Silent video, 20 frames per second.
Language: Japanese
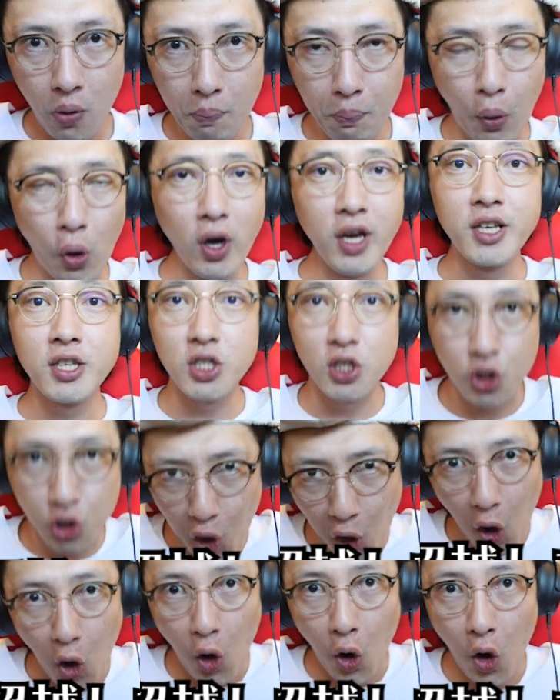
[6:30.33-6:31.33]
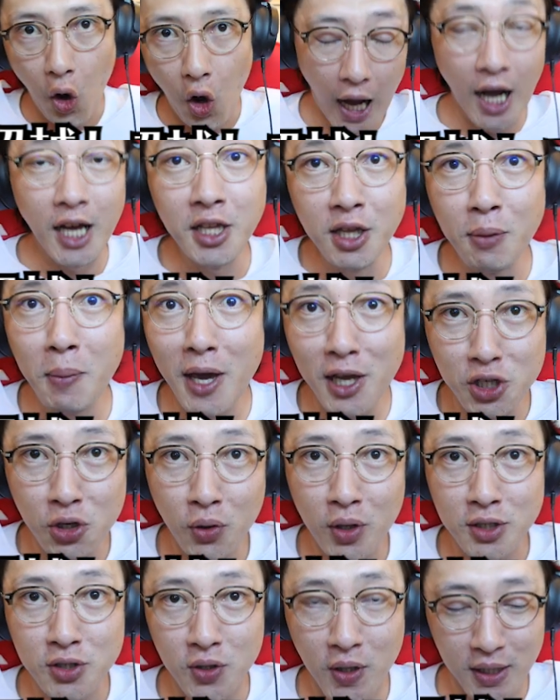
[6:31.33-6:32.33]
ボイスと
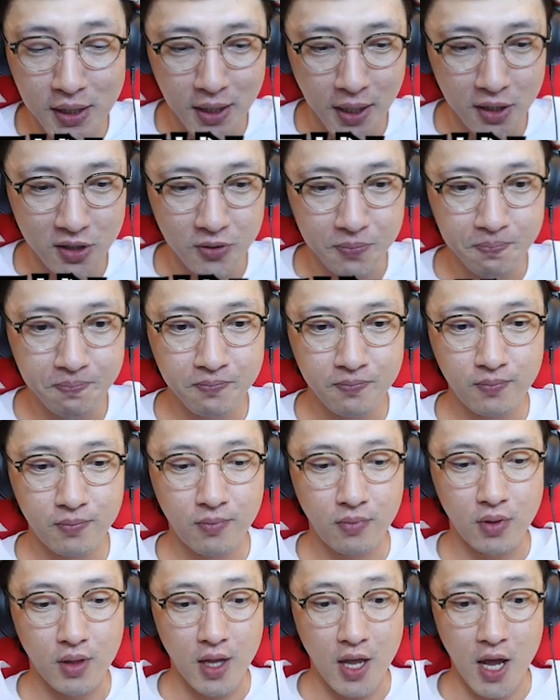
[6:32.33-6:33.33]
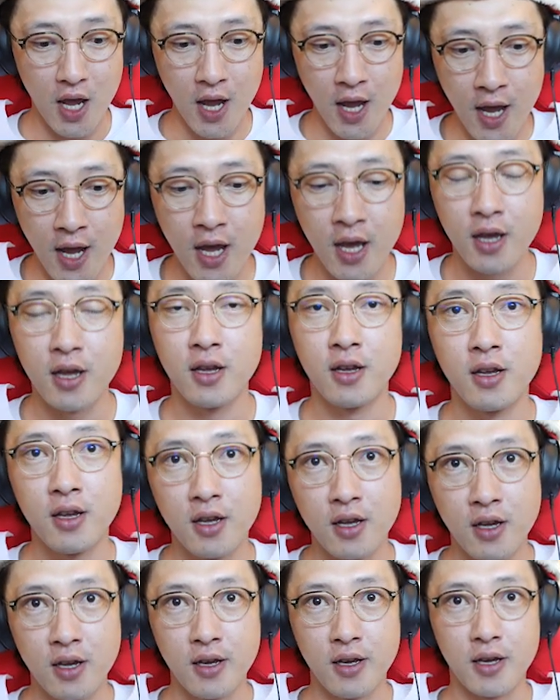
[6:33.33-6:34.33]
アニメーションが追加される。ね
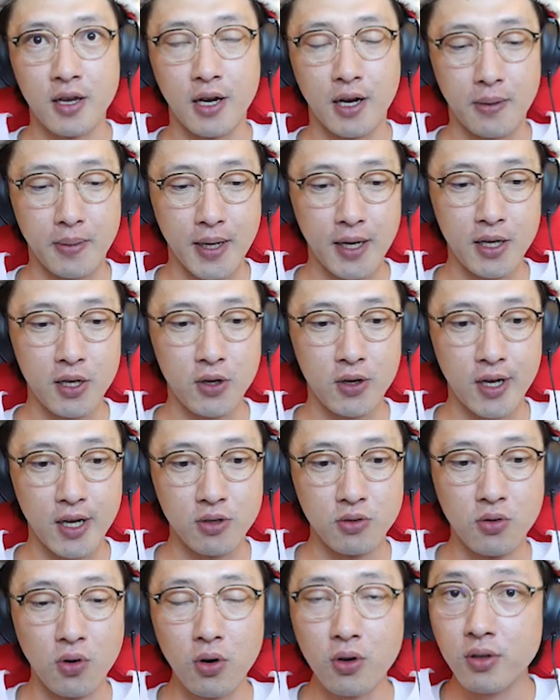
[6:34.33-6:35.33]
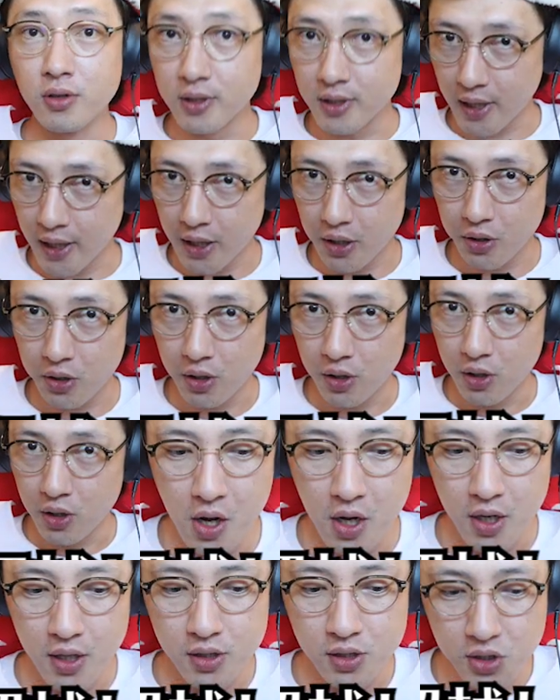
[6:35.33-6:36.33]
え、やばいよね、動くんだよ。
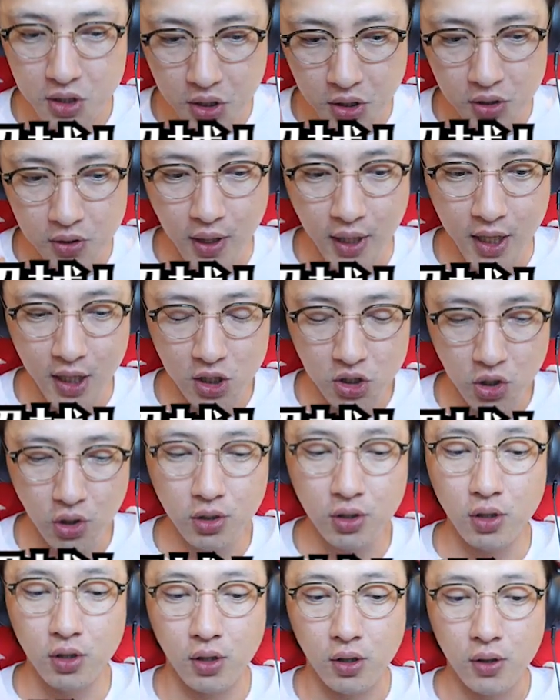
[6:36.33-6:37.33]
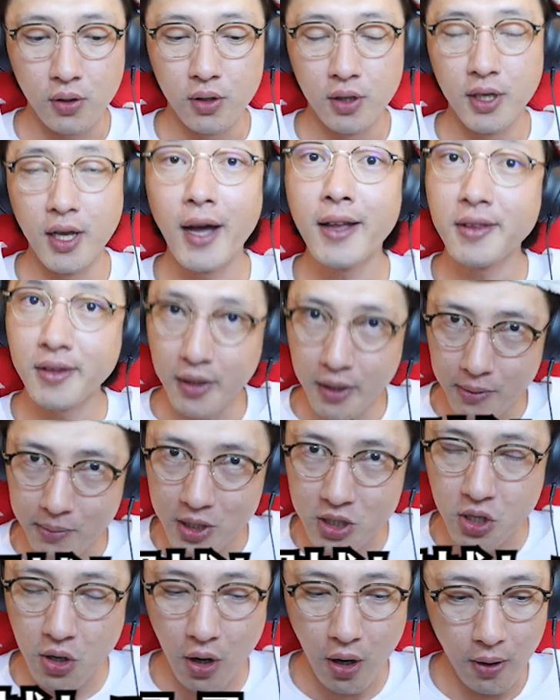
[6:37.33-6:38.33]
つうわけでちょっとやっていき
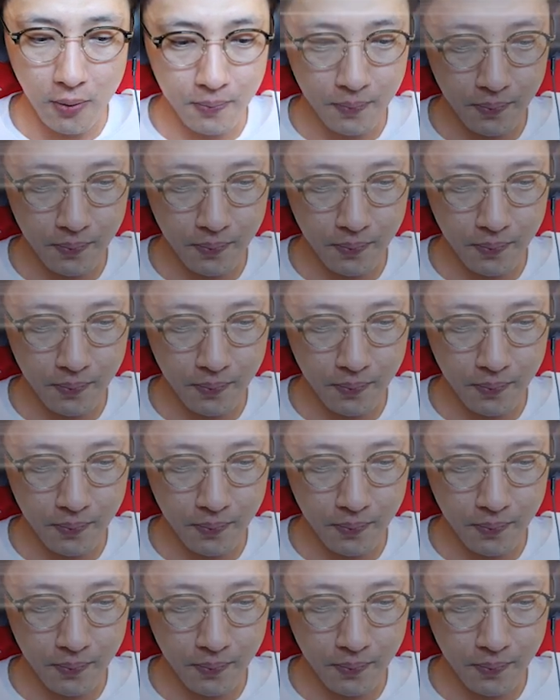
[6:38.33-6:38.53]
ましょ